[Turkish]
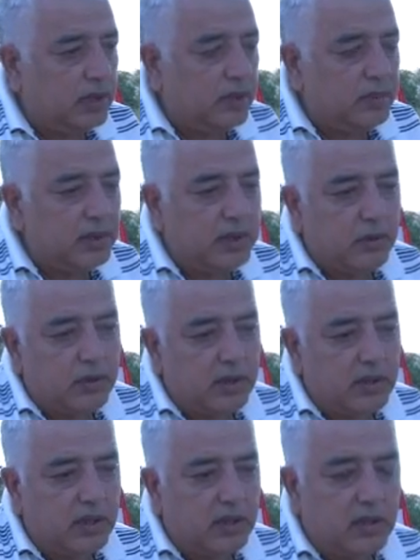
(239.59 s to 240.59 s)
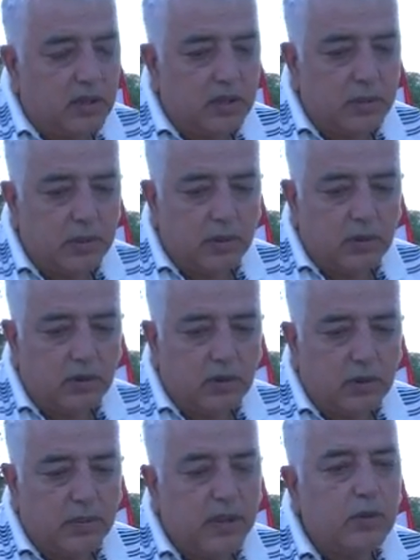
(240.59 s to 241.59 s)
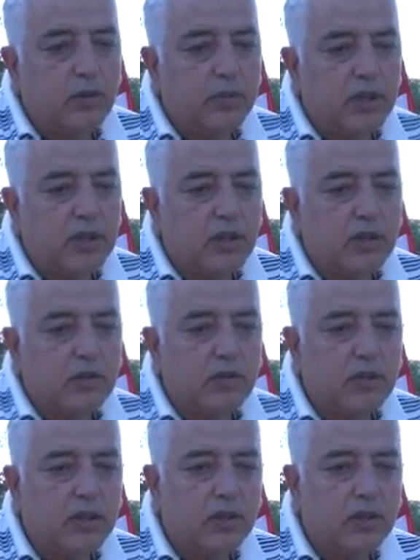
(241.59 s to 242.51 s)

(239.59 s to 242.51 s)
Tabii biz de o geceyi takip ediyorduk. Ben de 15 dakika önce